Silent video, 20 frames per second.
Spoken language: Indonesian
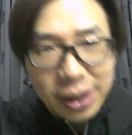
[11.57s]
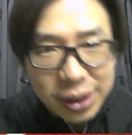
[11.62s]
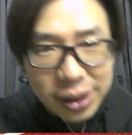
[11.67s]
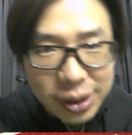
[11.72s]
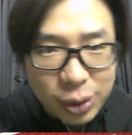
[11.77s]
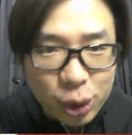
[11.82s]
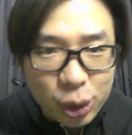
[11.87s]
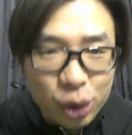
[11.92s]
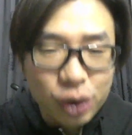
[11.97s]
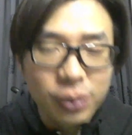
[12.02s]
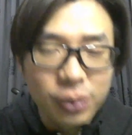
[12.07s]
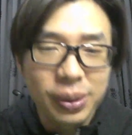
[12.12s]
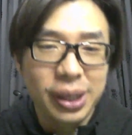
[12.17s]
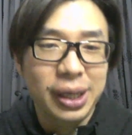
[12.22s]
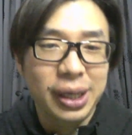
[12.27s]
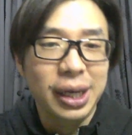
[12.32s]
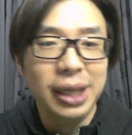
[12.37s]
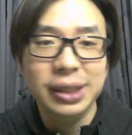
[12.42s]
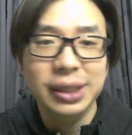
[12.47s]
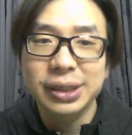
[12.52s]
dulu
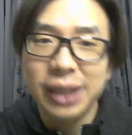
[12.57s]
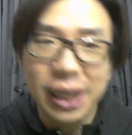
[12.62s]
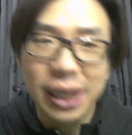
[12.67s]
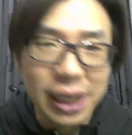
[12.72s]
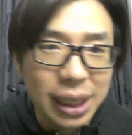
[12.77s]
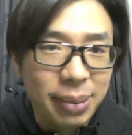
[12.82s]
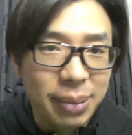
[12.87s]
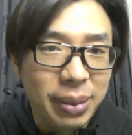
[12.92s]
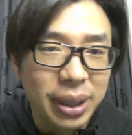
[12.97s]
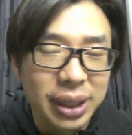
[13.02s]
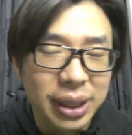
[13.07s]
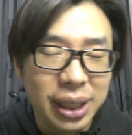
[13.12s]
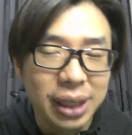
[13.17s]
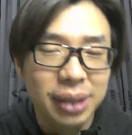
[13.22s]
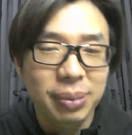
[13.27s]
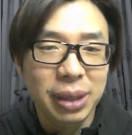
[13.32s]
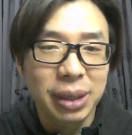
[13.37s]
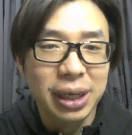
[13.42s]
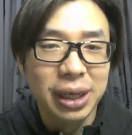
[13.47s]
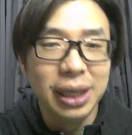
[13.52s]
merah, sekarang merah,
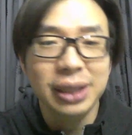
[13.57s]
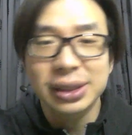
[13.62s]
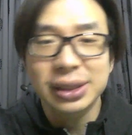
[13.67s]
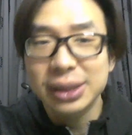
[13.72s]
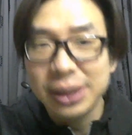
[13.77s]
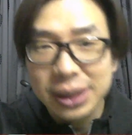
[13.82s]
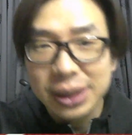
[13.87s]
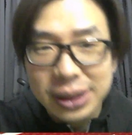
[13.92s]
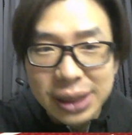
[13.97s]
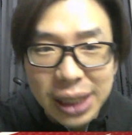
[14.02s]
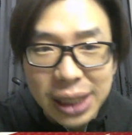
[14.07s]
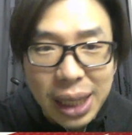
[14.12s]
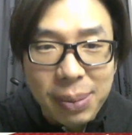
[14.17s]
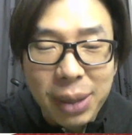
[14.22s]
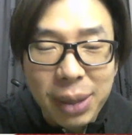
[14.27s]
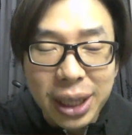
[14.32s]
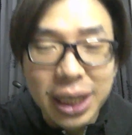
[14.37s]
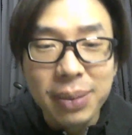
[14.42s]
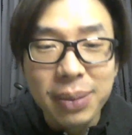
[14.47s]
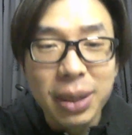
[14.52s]
merah
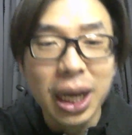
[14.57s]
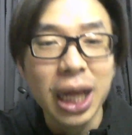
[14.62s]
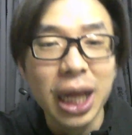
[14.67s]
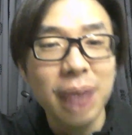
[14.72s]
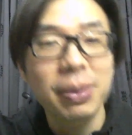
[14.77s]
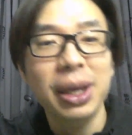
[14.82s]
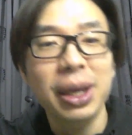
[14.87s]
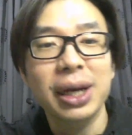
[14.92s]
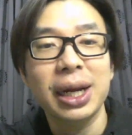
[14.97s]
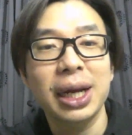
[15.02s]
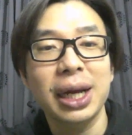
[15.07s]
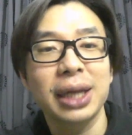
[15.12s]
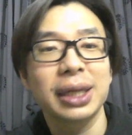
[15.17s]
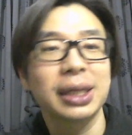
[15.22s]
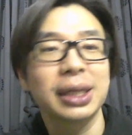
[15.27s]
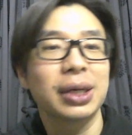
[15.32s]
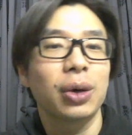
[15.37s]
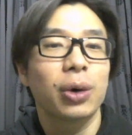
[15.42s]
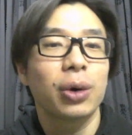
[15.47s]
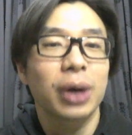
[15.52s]
selamanya bakal merah ya.
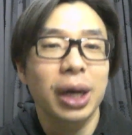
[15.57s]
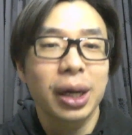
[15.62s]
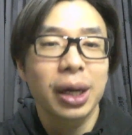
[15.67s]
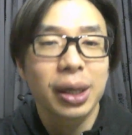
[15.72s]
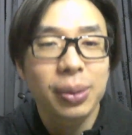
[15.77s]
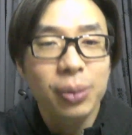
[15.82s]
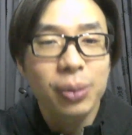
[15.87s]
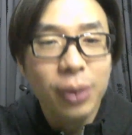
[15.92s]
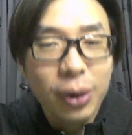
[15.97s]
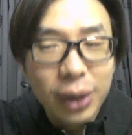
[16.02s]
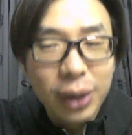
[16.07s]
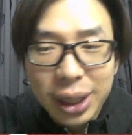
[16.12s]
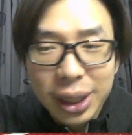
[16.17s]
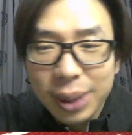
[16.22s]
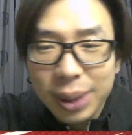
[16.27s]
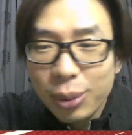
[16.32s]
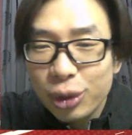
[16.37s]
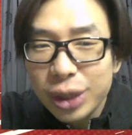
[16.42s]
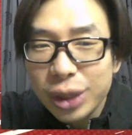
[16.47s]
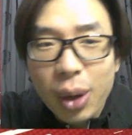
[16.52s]
Orang orang
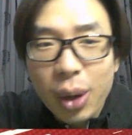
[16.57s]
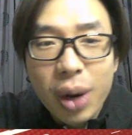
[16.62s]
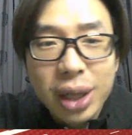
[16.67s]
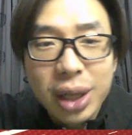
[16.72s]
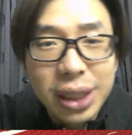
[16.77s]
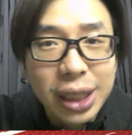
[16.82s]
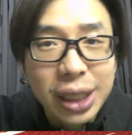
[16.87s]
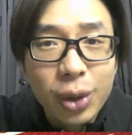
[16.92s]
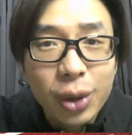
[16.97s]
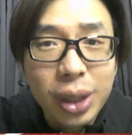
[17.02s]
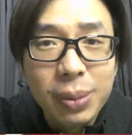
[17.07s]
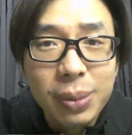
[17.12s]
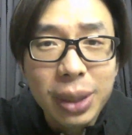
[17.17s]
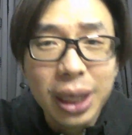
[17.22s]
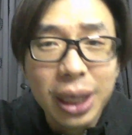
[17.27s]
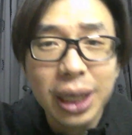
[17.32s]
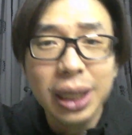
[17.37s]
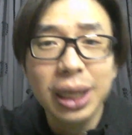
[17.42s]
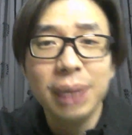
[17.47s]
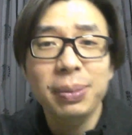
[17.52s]
yang buta warna doang yang
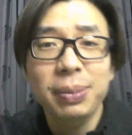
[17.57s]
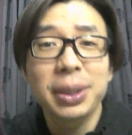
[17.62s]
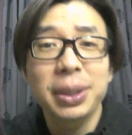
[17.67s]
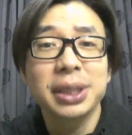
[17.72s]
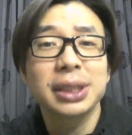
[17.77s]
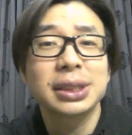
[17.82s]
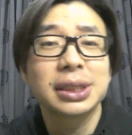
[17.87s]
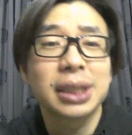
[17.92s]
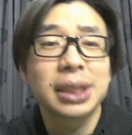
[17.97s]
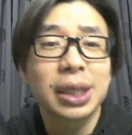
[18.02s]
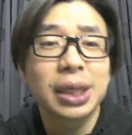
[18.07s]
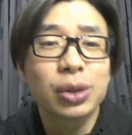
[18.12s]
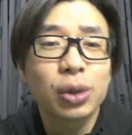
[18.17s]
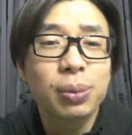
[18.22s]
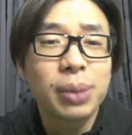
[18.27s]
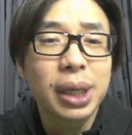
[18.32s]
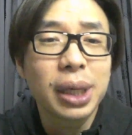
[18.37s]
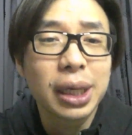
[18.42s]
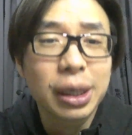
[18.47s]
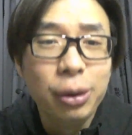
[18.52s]
bakal ngeliat Manchester itu
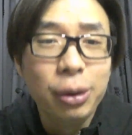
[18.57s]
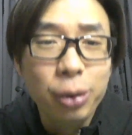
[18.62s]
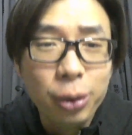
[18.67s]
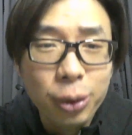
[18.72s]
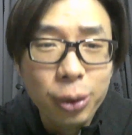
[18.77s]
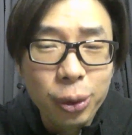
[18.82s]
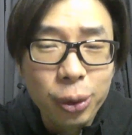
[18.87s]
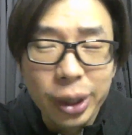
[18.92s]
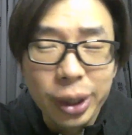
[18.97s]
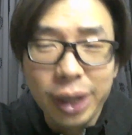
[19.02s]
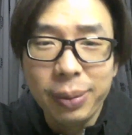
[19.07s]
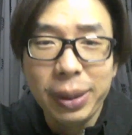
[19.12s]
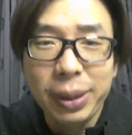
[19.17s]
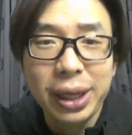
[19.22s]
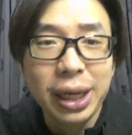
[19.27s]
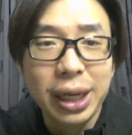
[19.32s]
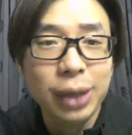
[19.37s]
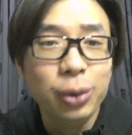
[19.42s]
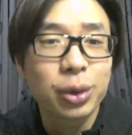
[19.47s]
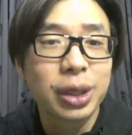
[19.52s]
biru, ya
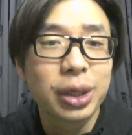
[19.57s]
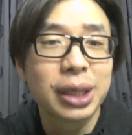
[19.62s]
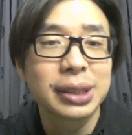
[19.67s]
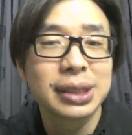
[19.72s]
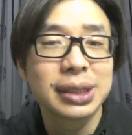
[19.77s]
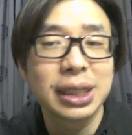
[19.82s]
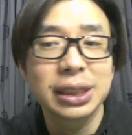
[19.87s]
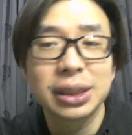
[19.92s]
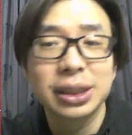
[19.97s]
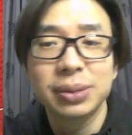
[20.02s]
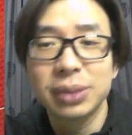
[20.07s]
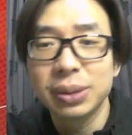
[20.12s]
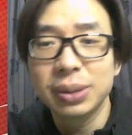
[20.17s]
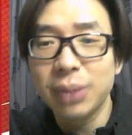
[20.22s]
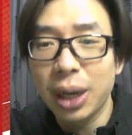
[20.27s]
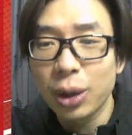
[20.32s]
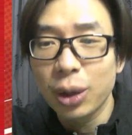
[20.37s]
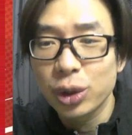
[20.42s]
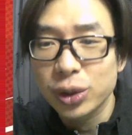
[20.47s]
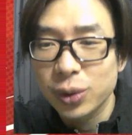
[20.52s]
merah tuh jelas-jelas lebih
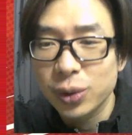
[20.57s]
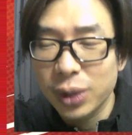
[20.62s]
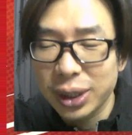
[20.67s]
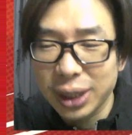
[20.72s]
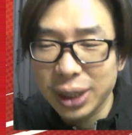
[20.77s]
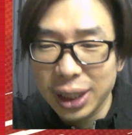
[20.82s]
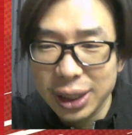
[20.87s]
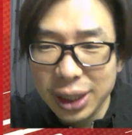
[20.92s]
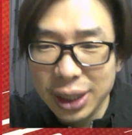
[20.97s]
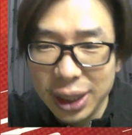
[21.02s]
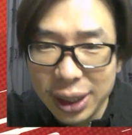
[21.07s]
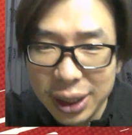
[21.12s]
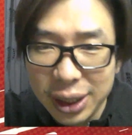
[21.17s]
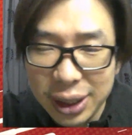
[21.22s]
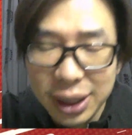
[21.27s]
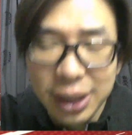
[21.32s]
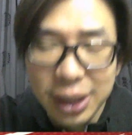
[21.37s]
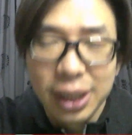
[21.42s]
bagus warnanya ya.